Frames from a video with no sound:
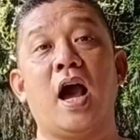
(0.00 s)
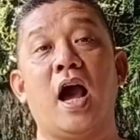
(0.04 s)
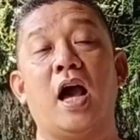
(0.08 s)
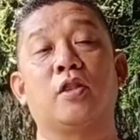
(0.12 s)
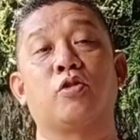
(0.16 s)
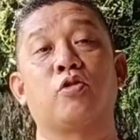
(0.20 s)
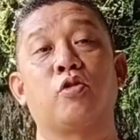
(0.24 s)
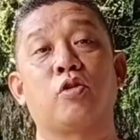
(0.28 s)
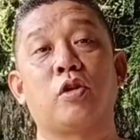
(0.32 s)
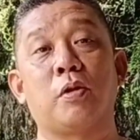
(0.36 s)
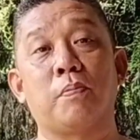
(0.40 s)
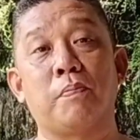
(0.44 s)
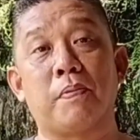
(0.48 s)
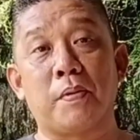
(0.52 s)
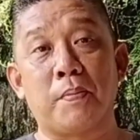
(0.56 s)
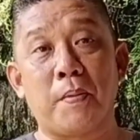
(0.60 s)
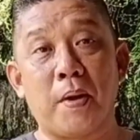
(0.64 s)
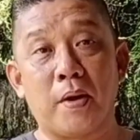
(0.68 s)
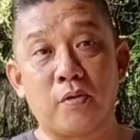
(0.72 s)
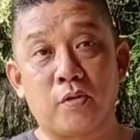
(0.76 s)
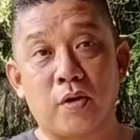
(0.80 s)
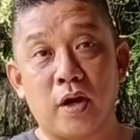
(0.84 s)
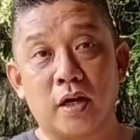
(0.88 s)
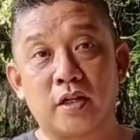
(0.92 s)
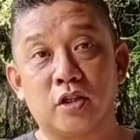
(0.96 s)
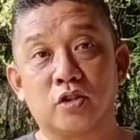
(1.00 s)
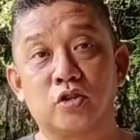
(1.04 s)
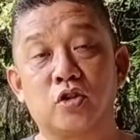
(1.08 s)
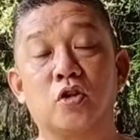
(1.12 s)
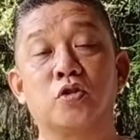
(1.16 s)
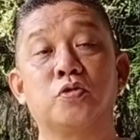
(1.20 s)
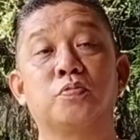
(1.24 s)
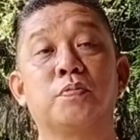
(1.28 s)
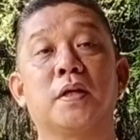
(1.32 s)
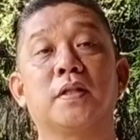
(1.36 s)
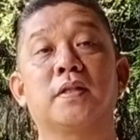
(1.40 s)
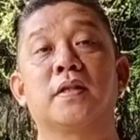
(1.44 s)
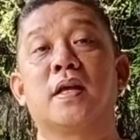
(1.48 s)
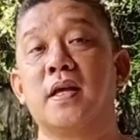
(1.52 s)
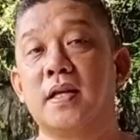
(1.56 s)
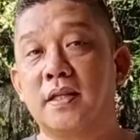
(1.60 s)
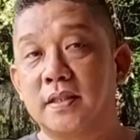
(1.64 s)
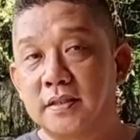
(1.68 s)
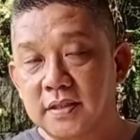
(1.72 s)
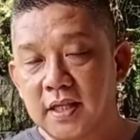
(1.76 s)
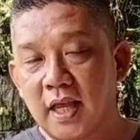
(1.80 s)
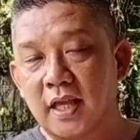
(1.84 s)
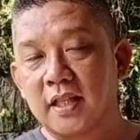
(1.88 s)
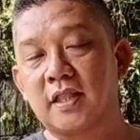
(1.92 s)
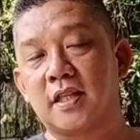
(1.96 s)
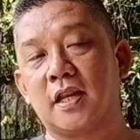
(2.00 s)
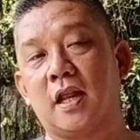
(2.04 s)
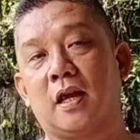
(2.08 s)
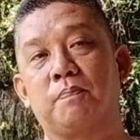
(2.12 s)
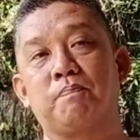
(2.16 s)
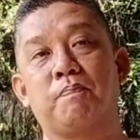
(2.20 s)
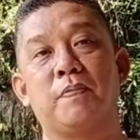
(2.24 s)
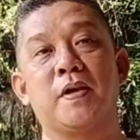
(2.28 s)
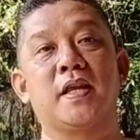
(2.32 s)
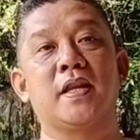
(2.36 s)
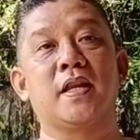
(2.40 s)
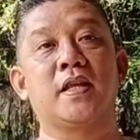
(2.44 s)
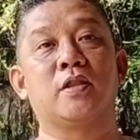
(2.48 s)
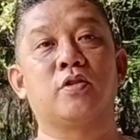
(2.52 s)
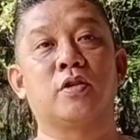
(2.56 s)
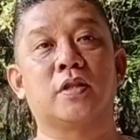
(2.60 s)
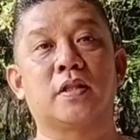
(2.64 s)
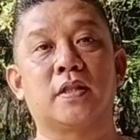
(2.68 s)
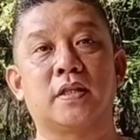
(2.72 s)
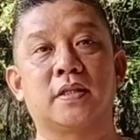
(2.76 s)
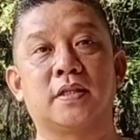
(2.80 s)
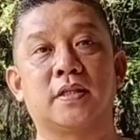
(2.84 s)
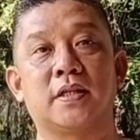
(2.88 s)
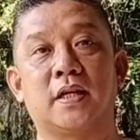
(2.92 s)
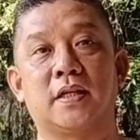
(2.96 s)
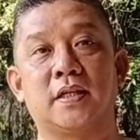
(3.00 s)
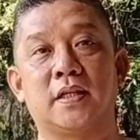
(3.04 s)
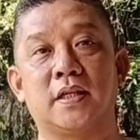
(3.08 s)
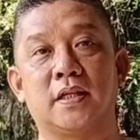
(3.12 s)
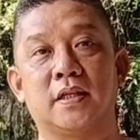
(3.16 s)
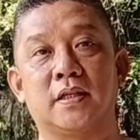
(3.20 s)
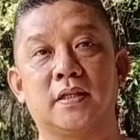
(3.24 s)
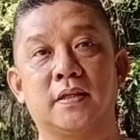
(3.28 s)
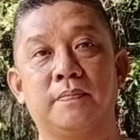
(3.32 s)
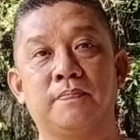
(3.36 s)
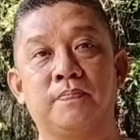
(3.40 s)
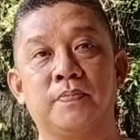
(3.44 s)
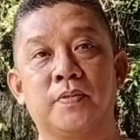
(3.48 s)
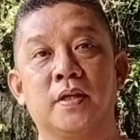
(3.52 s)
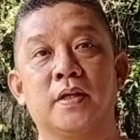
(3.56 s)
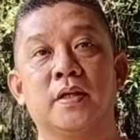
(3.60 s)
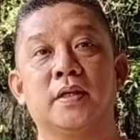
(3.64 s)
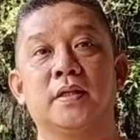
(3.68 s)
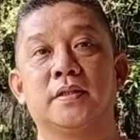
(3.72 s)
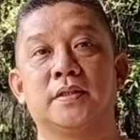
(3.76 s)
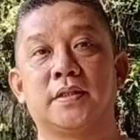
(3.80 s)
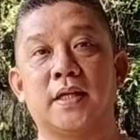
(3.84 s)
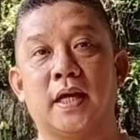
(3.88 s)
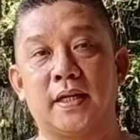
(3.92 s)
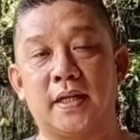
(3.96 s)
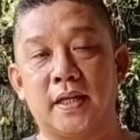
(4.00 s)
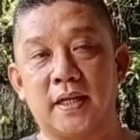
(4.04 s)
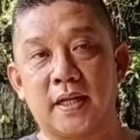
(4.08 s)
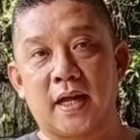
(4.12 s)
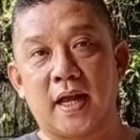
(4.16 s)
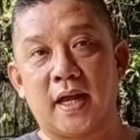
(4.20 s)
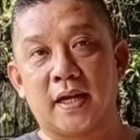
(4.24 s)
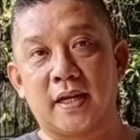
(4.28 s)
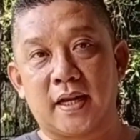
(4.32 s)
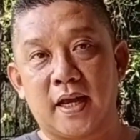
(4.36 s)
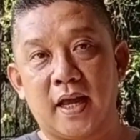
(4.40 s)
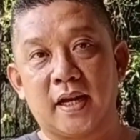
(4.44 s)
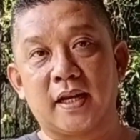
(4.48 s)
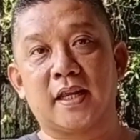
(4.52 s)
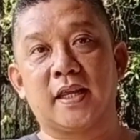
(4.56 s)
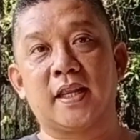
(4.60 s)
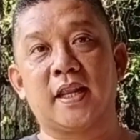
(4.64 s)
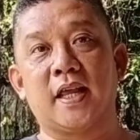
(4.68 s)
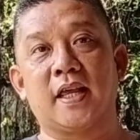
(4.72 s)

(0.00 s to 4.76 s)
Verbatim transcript: atau dipermalukan di sosmed saya tidak ingin itu terjadi jadi rekan-rekan